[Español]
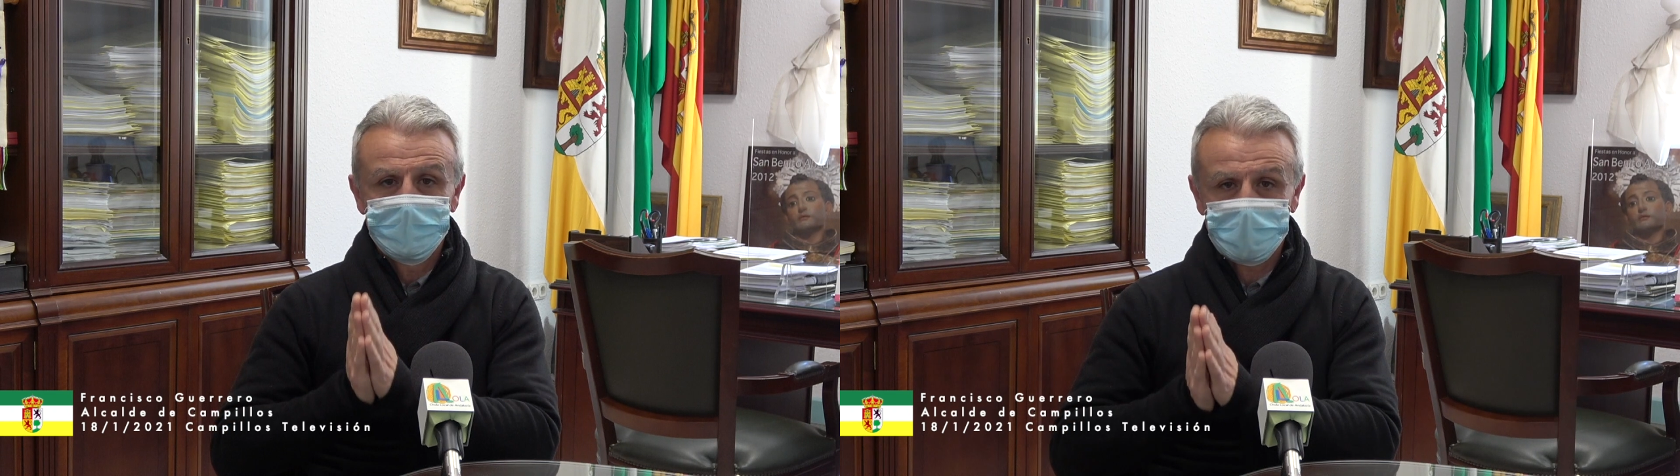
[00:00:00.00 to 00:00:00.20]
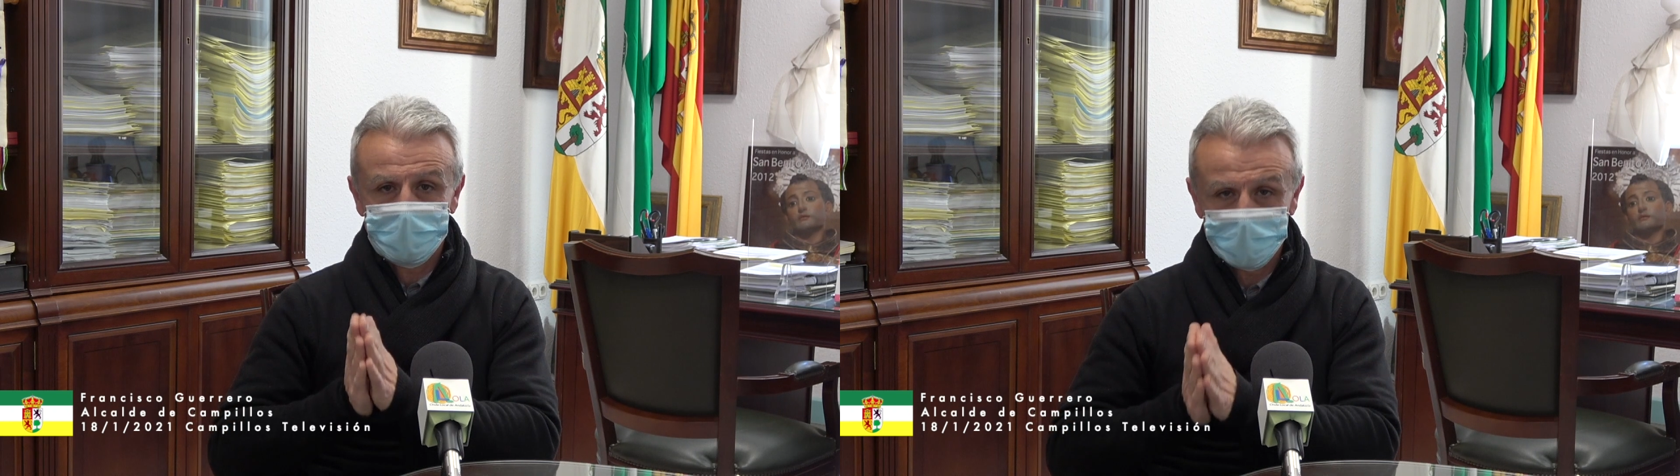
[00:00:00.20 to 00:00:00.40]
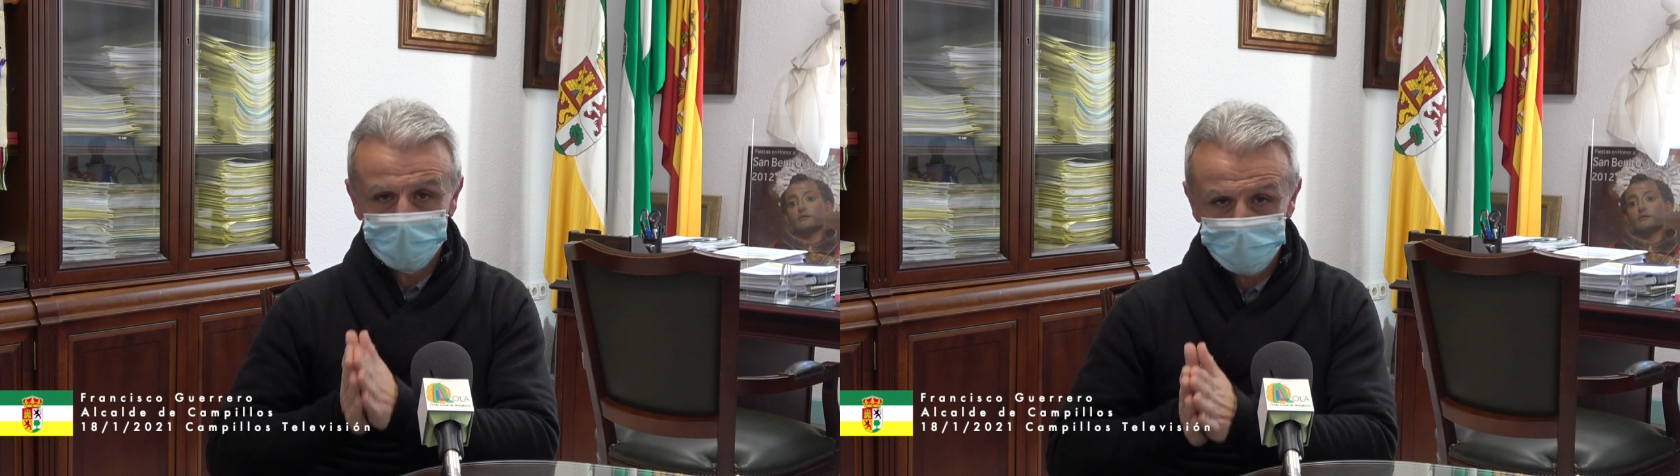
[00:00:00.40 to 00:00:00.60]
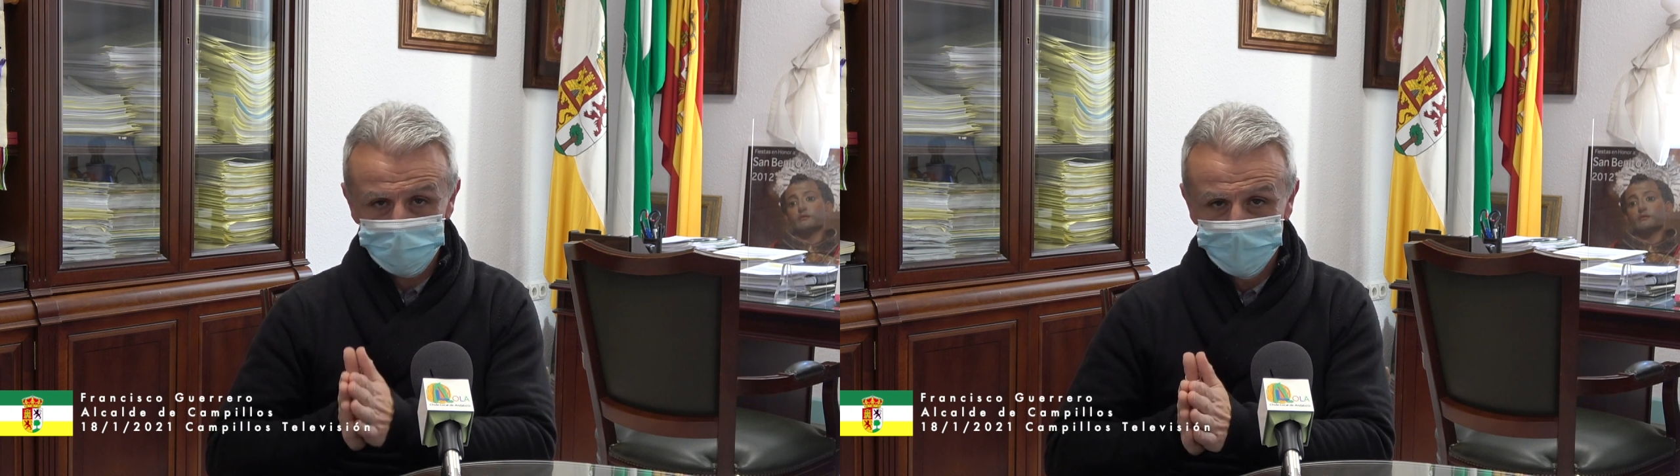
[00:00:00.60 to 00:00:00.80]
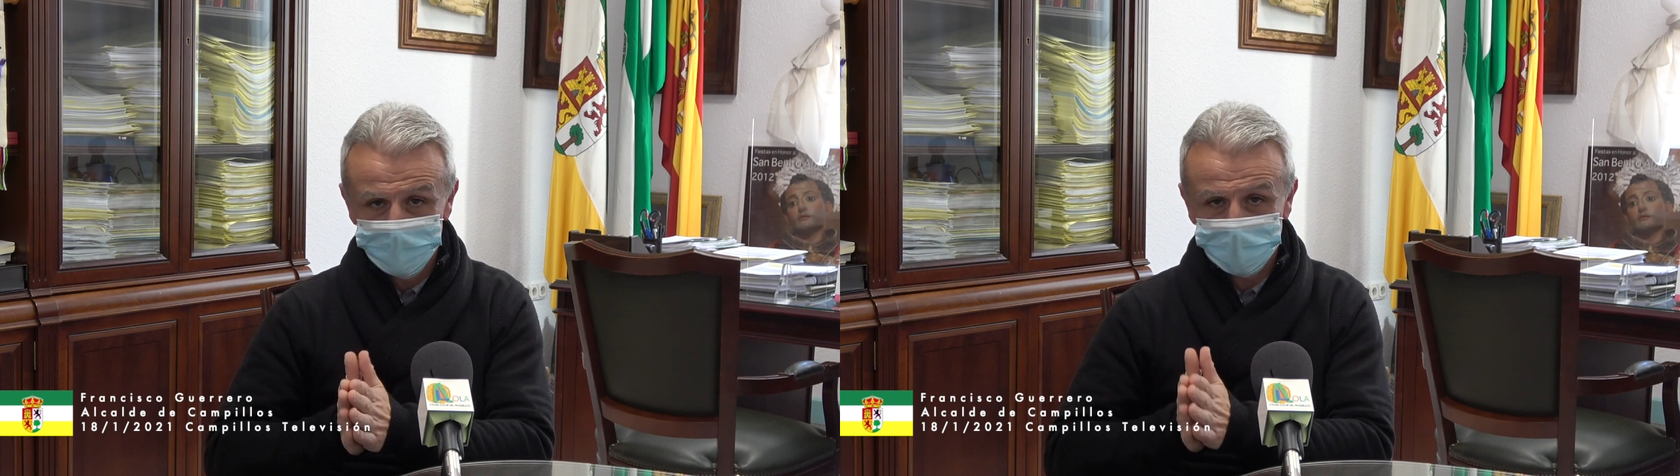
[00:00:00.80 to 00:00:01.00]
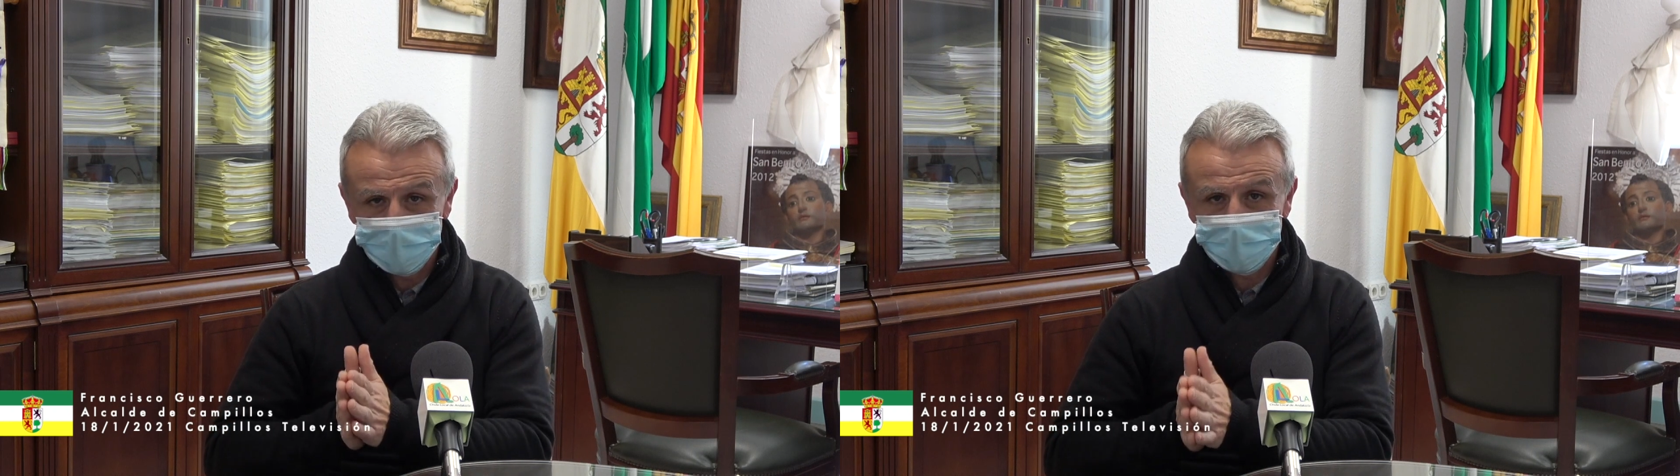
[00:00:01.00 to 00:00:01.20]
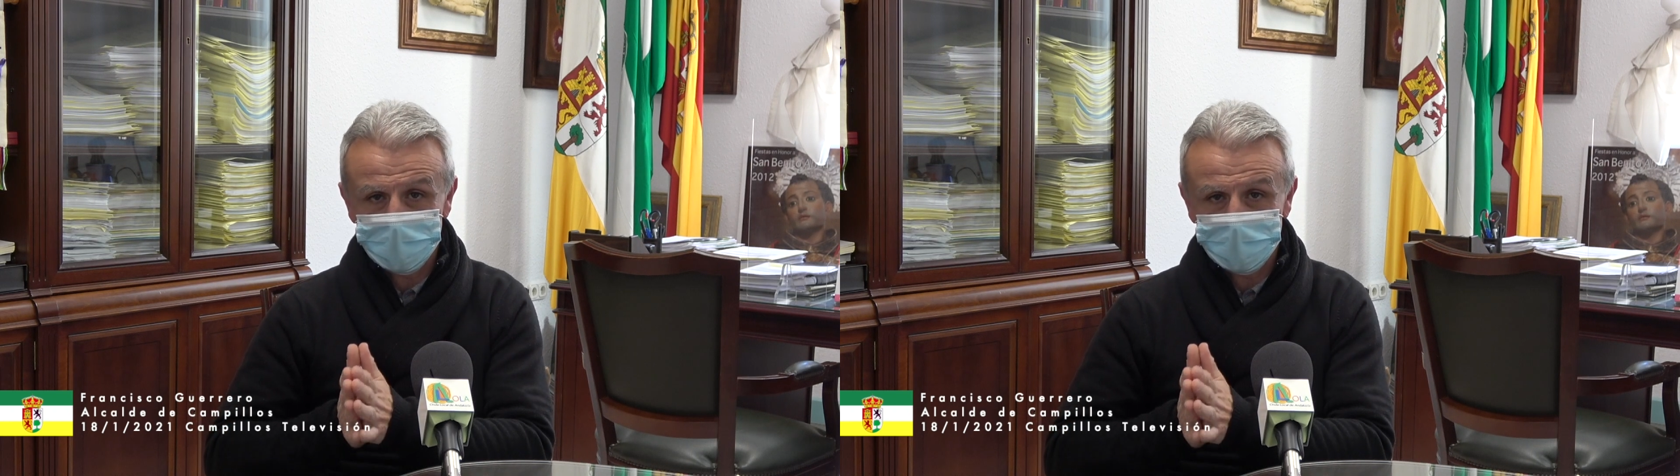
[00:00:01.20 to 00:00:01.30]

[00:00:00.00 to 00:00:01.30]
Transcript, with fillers: como los eh,